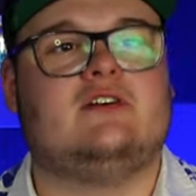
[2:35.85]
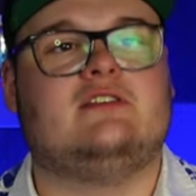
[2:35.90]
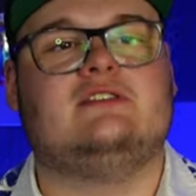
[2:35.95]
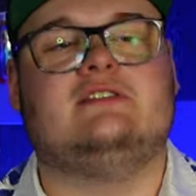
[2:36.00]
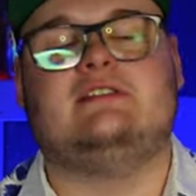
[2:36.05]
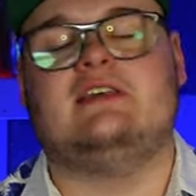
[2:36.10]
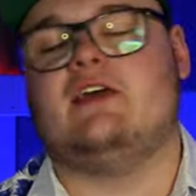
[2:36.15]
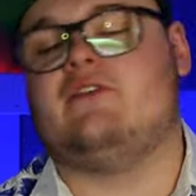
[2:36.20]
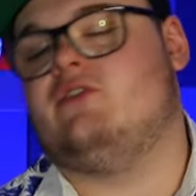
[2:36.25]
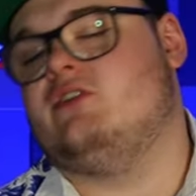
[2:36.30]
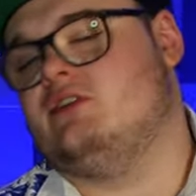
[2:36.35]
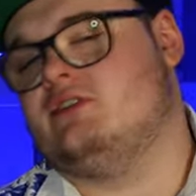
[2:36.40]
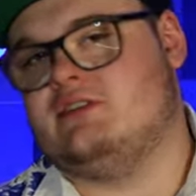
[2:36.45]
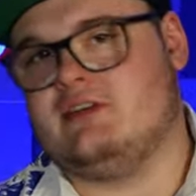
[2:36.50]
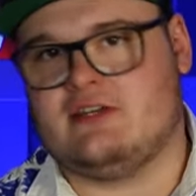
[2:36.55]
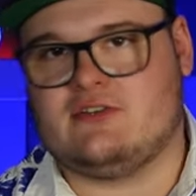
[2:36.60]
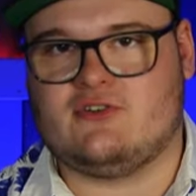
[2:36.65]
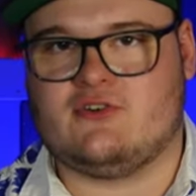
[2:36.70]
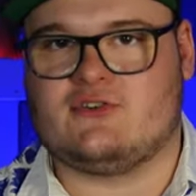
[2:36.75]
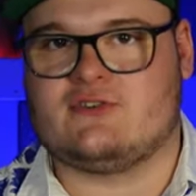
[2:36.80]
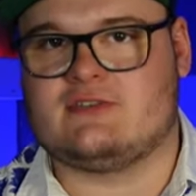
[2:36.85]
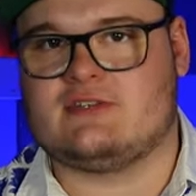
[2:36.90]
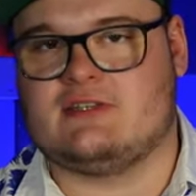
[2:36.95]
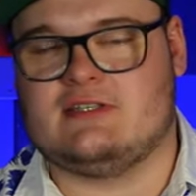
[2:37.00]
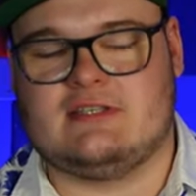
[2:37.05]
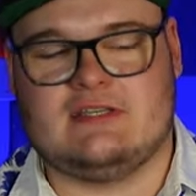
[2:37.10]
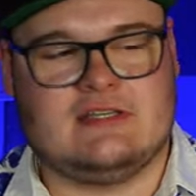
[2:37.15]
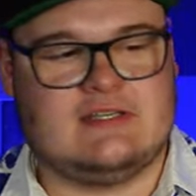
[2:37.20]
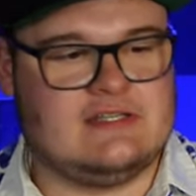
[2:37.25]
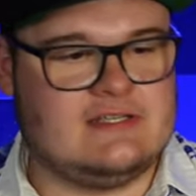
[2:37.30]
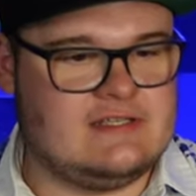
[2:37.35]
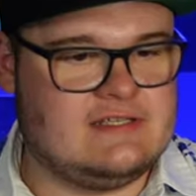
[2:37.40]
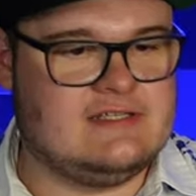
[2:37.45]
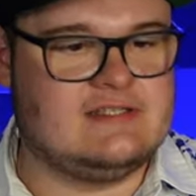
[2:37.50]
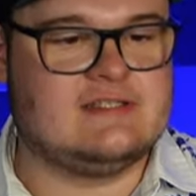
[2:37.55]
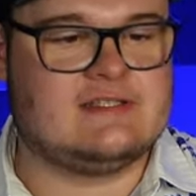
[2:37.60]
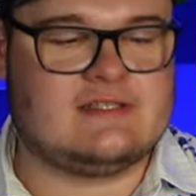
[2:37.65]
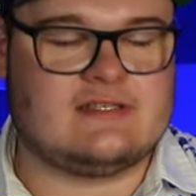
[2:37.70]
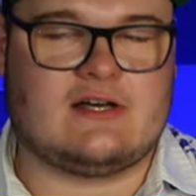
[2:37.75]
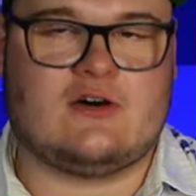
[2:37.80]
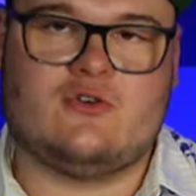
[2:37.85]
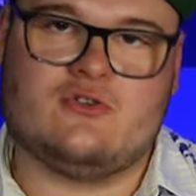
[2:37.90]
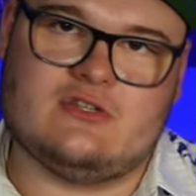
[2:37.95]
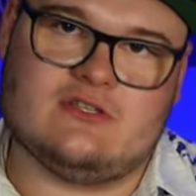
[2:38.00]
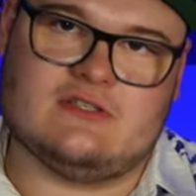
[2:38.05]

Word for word: sehr viele TikToks gesehen, die diesen Sound,